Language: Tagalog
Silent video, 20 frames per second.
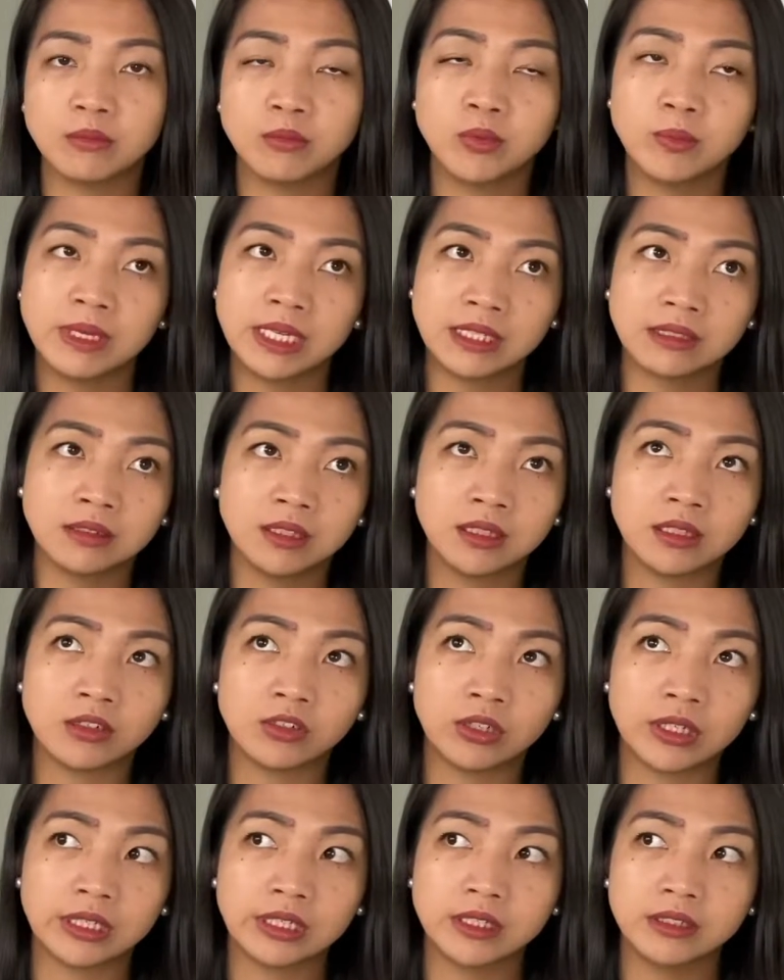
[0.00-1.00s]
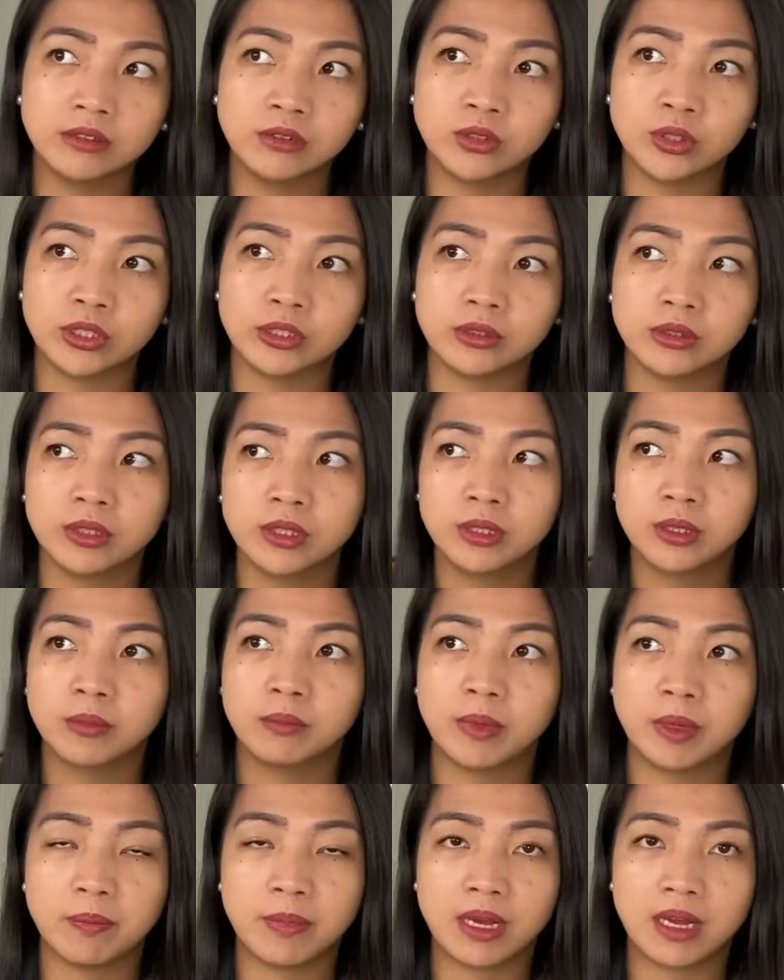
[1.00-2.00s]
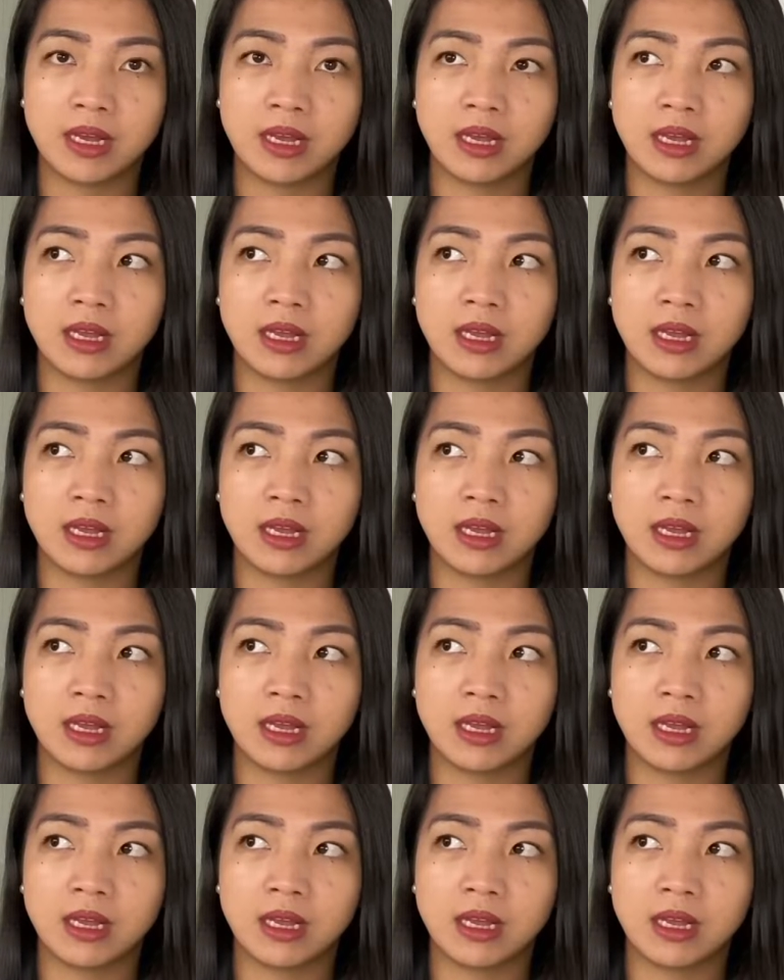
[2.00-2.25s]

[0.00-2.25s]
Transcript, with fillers: bumalik din ako agad doon. May mga,